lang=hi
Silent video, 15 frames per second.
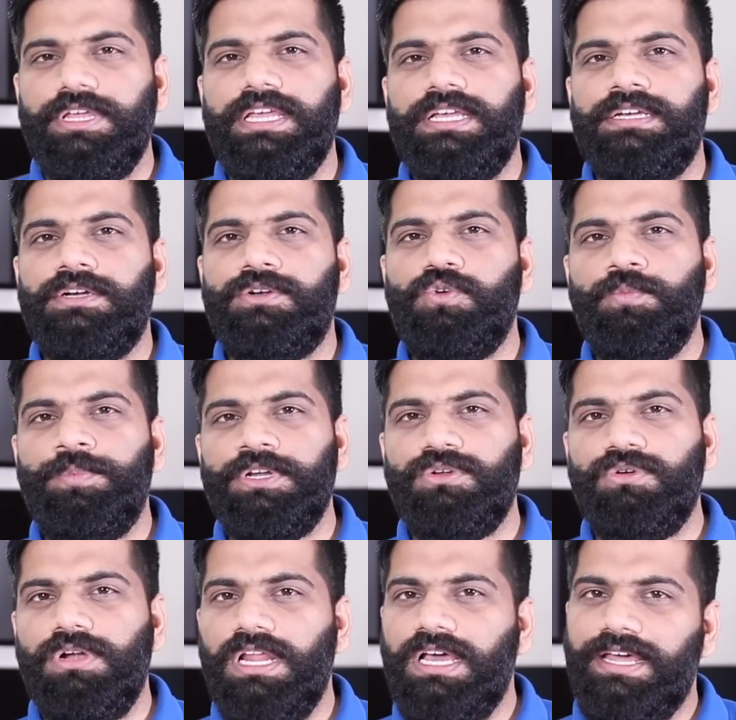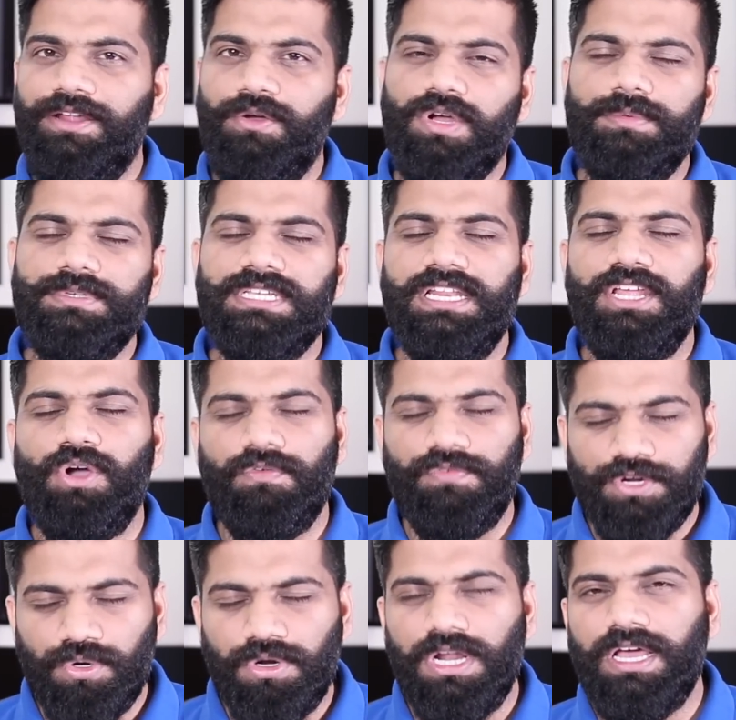एक कूपन कोड लगाना होगा इसके लिए एक
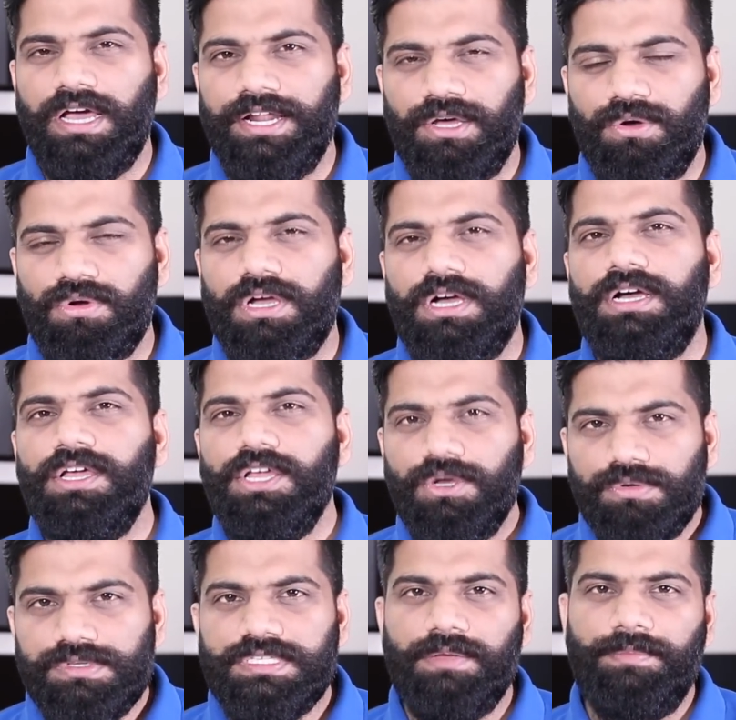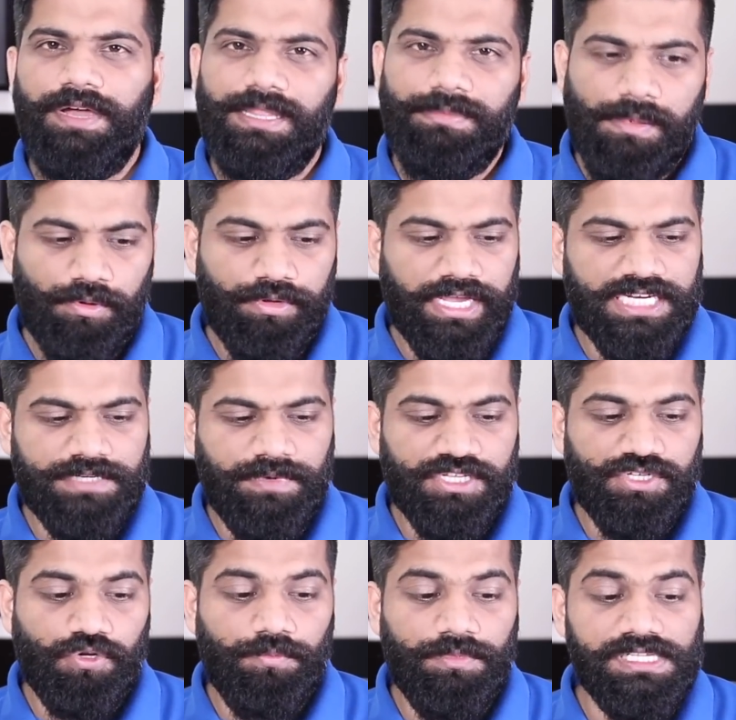ऑफर कोड लगाना होगा उसके बाद में वो कैशबैक
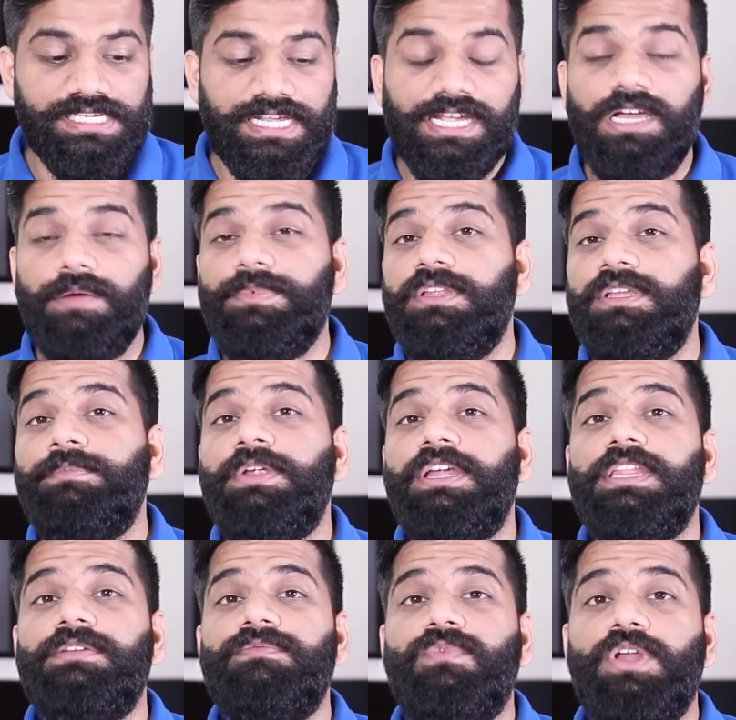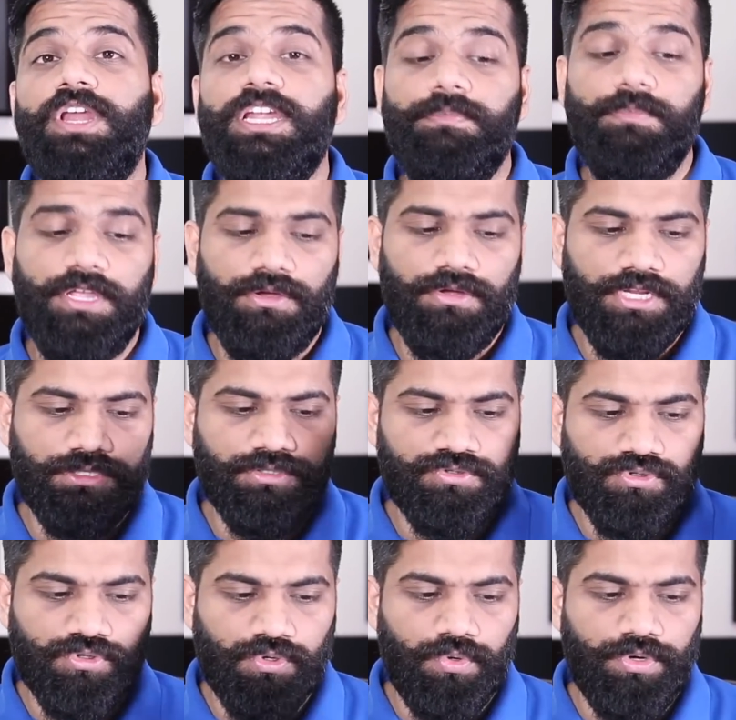जो मिल जाएगा अपने पेटीएम वॉलेट में और ये
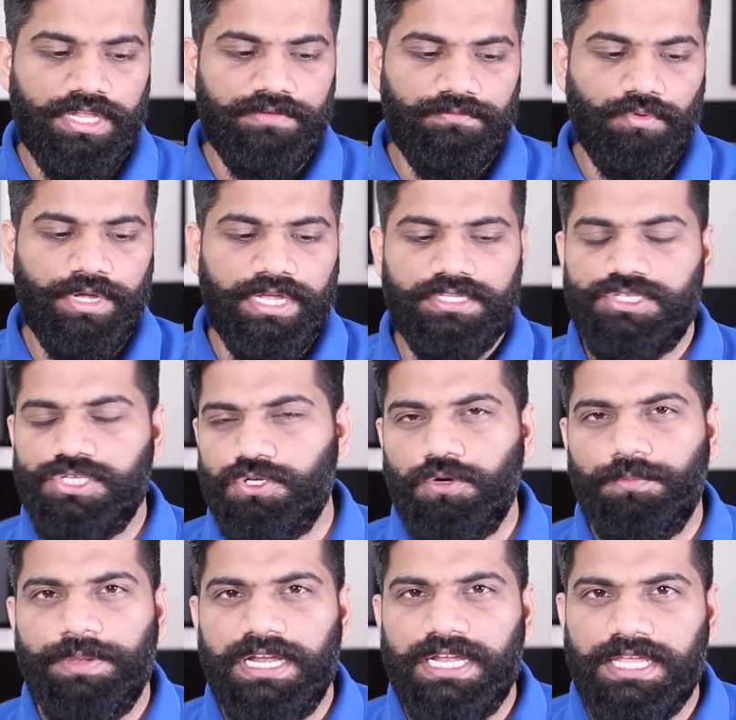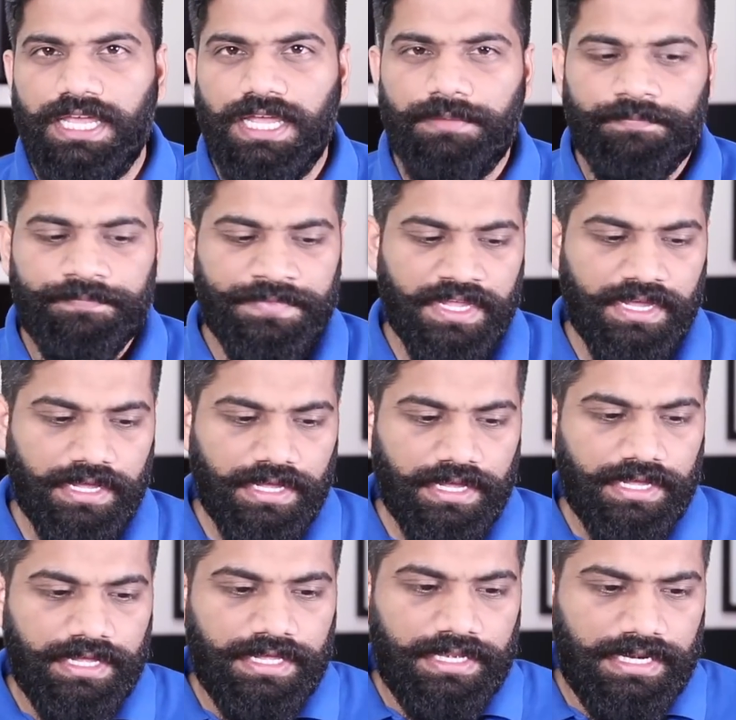दोस्तों कोड है वो है जियो पेटीएम
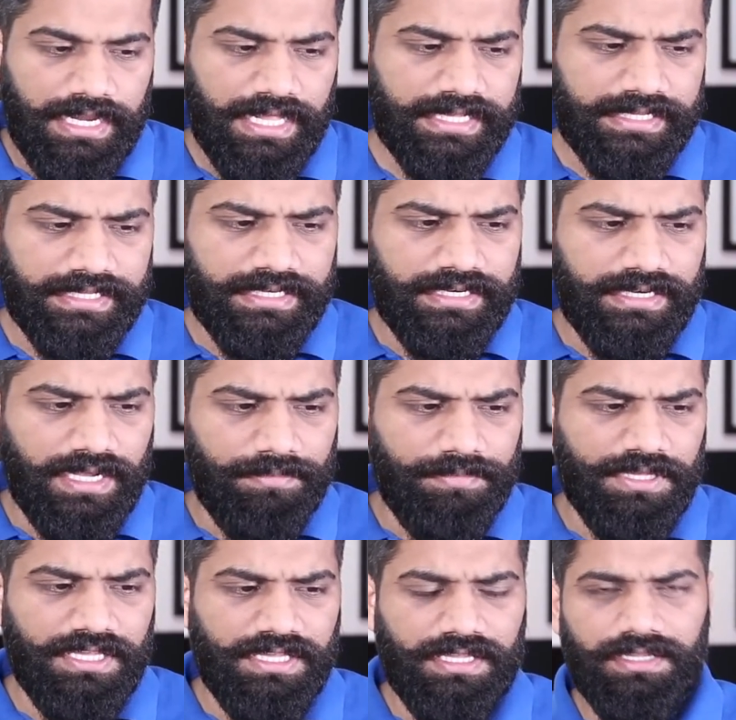लेकिन अभी